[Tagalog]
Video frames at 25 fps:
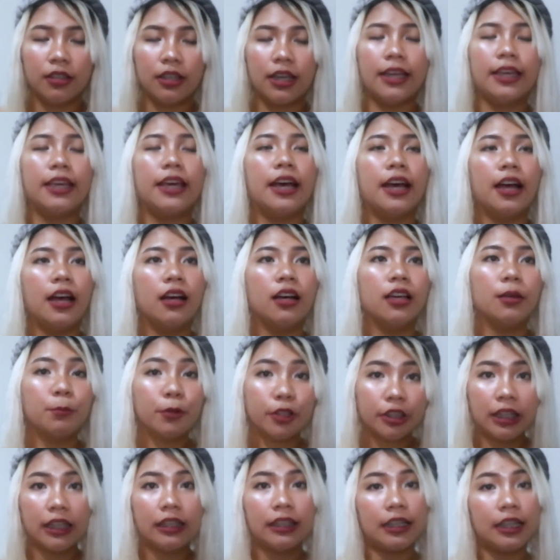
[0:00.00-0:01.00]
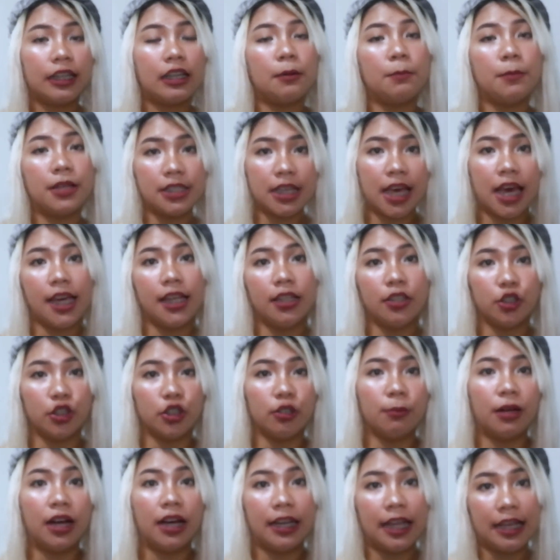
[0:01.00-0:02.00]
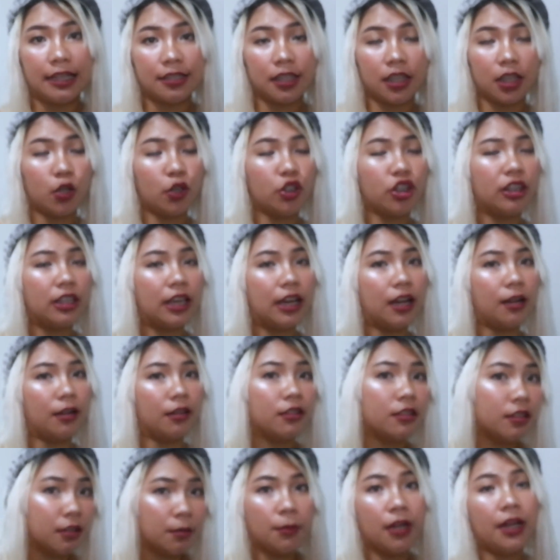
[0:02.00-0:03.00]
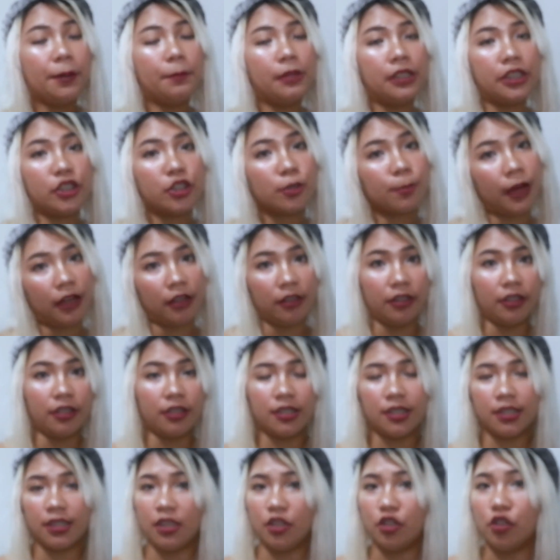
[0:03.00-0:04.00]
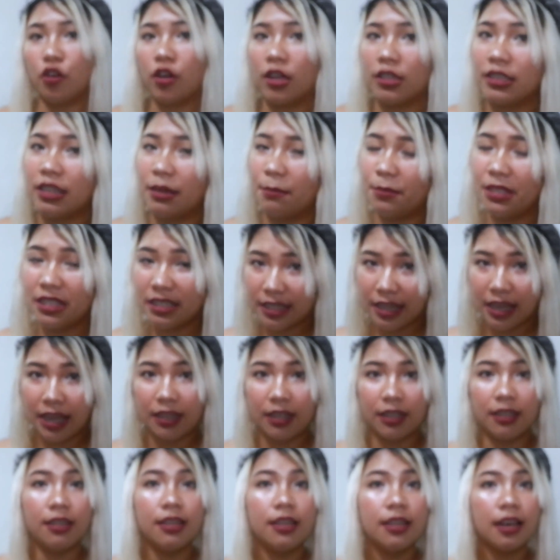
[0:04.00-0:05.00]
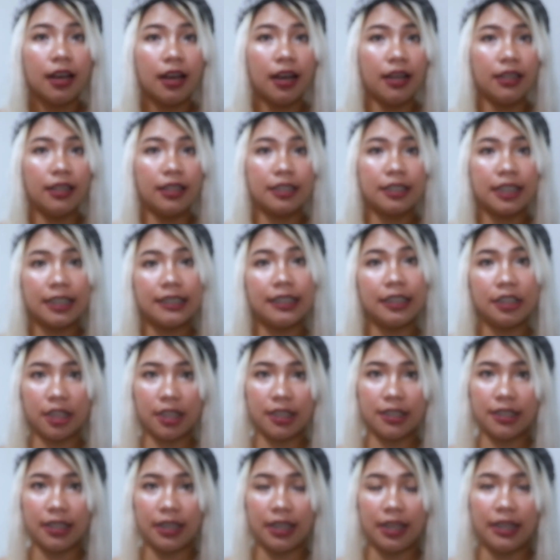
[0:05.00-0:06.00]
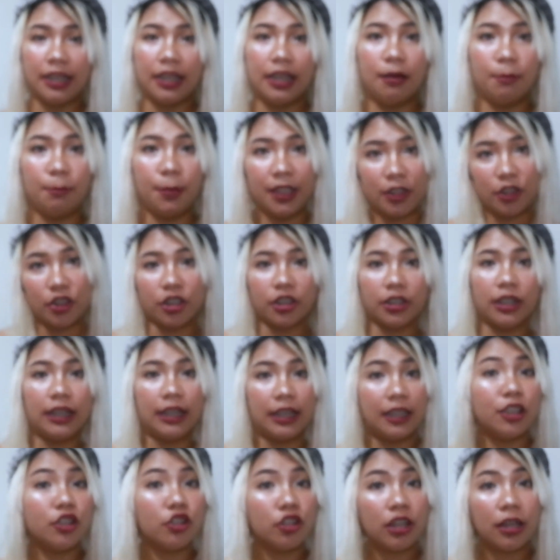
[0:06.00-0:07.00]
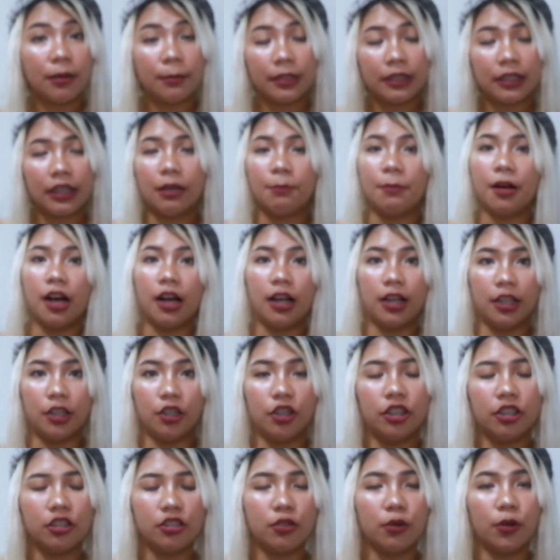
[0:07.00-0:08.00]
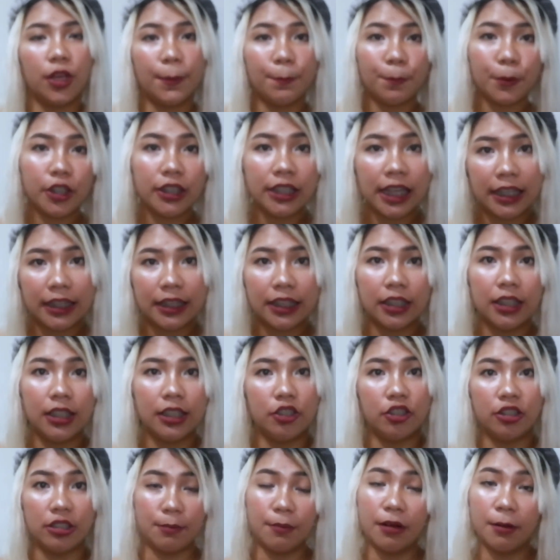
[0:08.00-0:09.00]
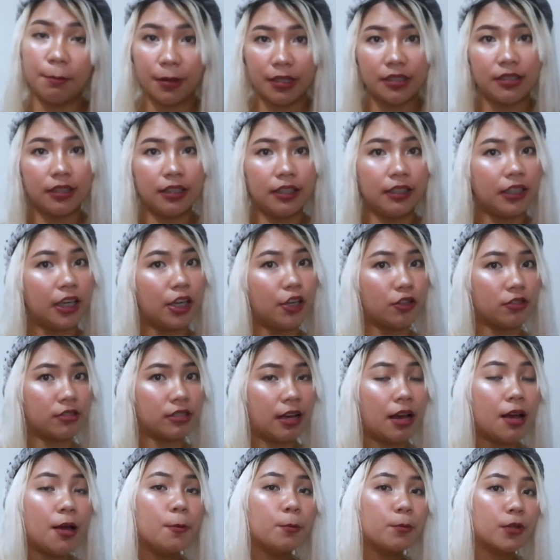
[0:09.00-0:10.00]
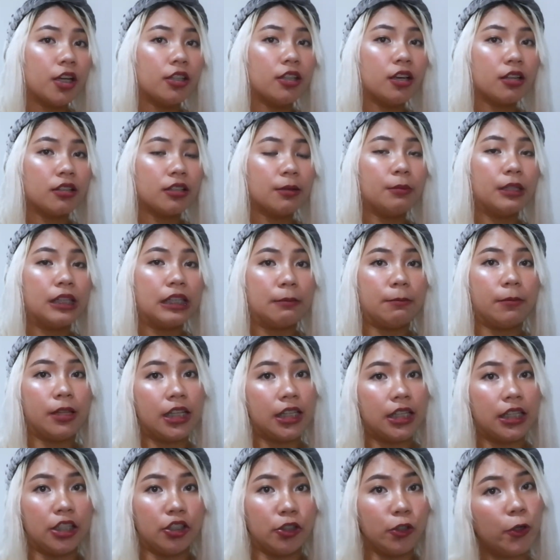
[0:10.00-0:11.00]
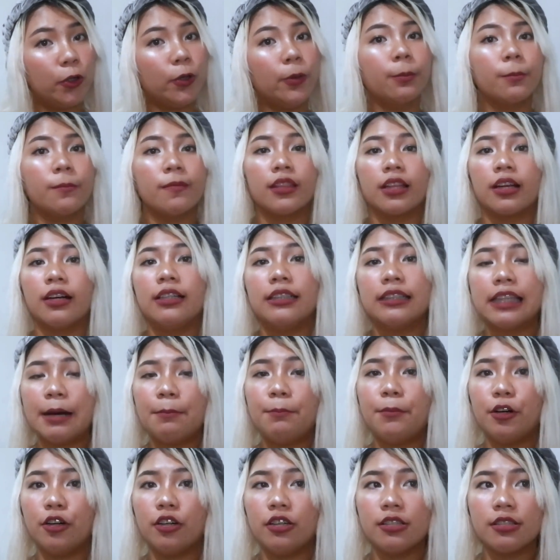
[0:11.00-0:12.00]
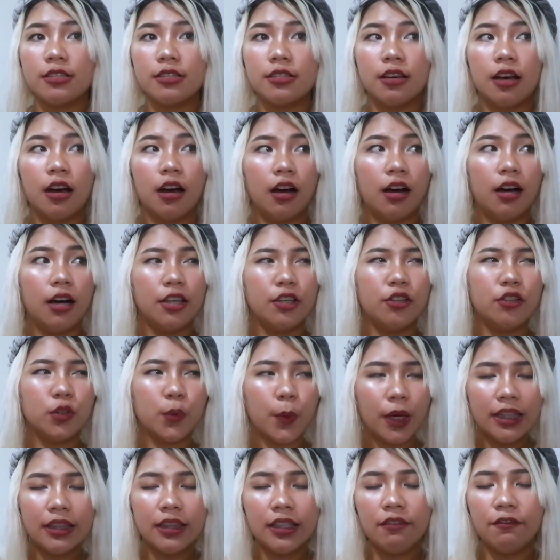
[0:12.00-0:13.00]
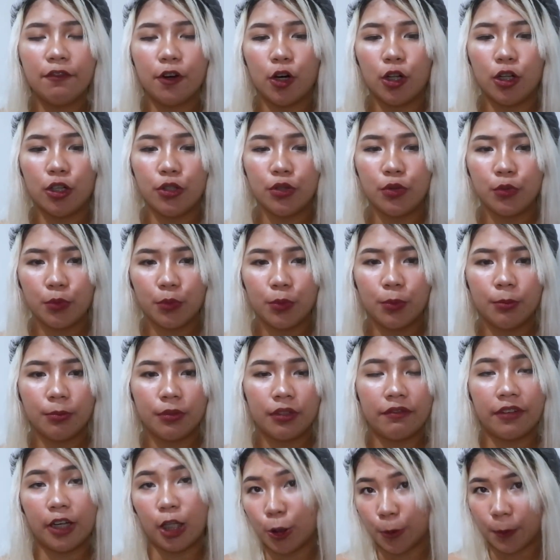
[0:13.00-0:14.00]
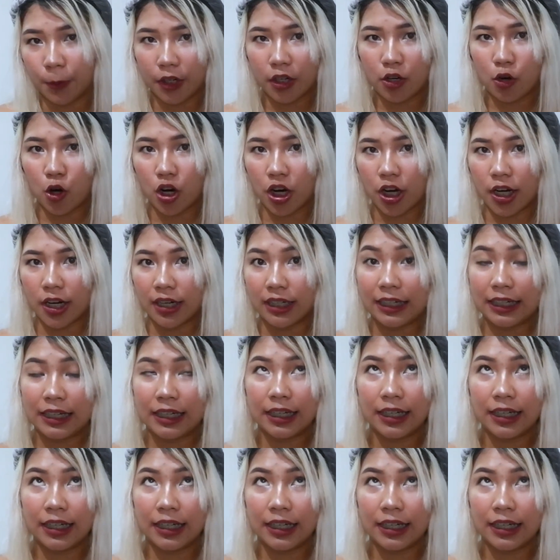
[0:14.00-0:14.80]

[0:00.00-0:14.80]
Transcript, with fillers: Kaya importante rin na basahin nyo yung mga nasa likod ng mga bleach powders ninyo kasi minsan uh, nagsasuggest sila na better na ganitong gamitin mga ganon. So importante din yun na magbasa din kayo sa product na binibili ninyo. Tapos, uh, yung 20 volume developer or